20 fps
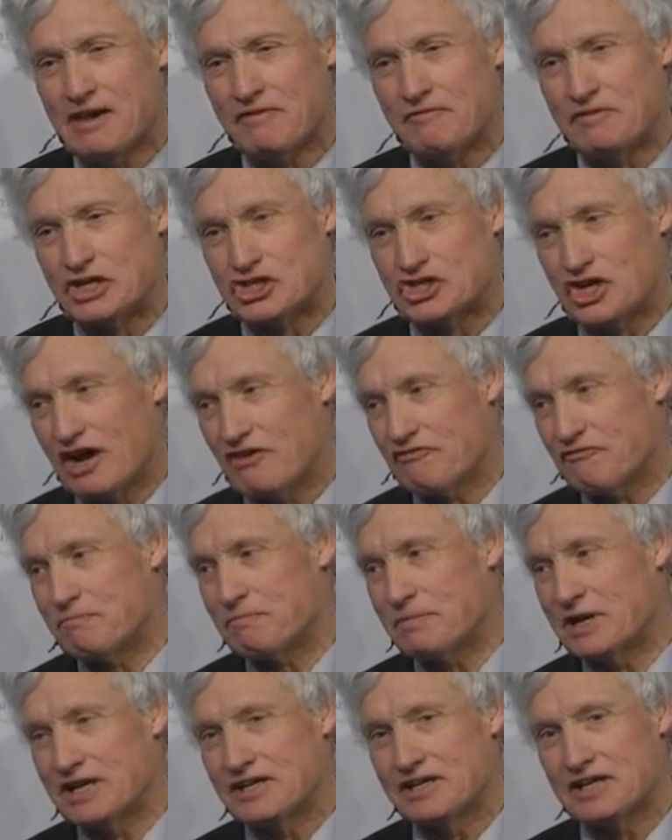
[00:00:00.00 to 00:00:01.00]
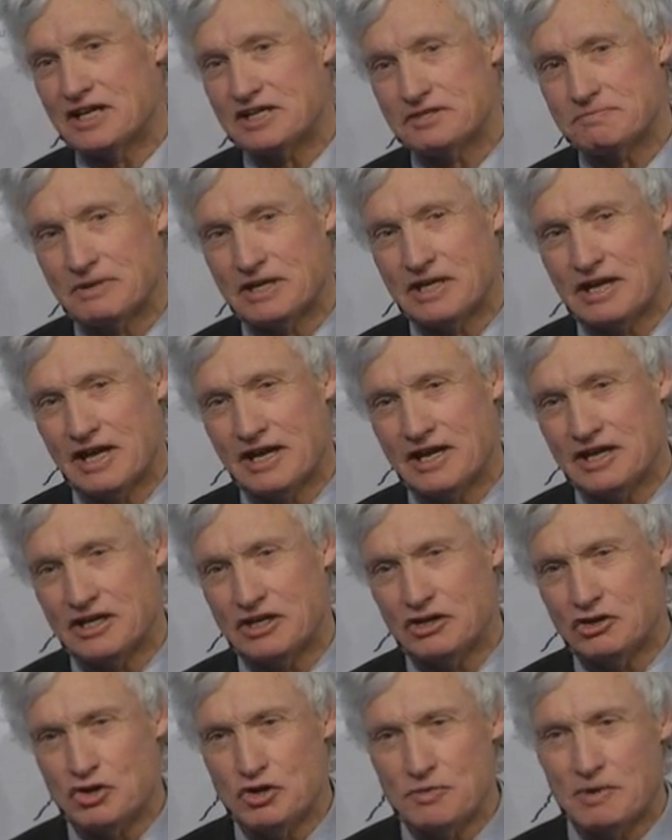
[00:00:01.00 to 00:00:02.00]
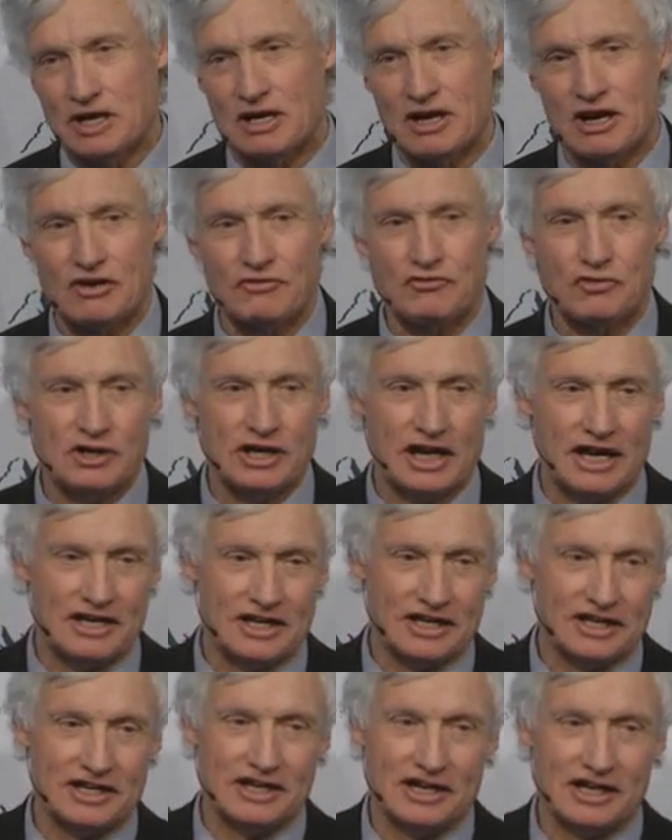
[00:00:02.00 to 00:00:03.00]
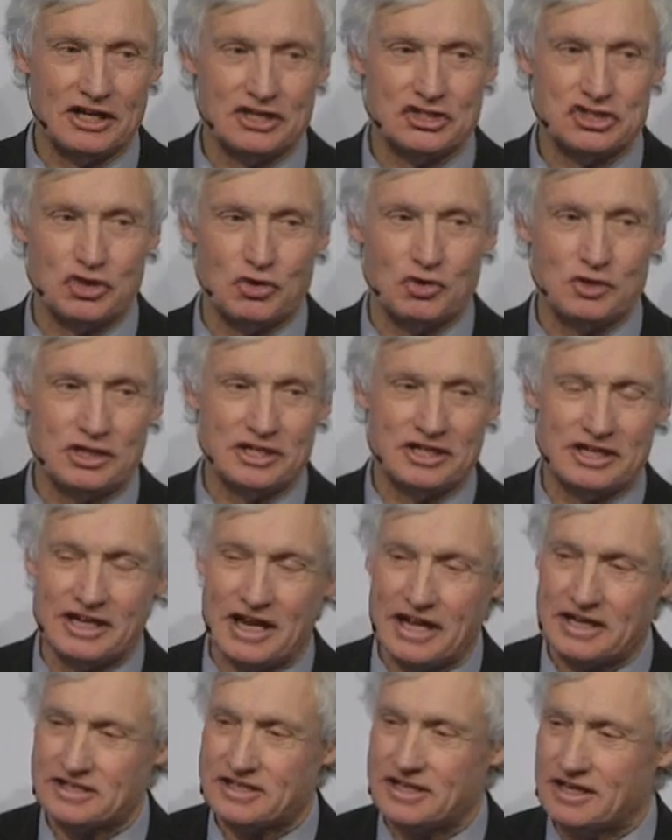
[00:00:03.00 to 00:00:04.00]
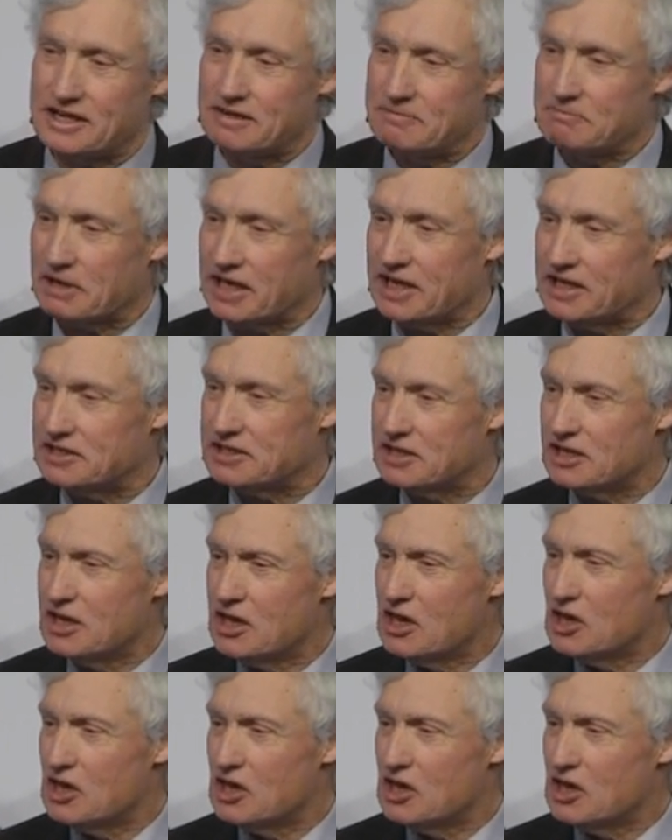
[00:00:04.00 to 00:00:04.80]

wie schafft man, dass man einen Übergang von einer Generation in die nächste hinbringt.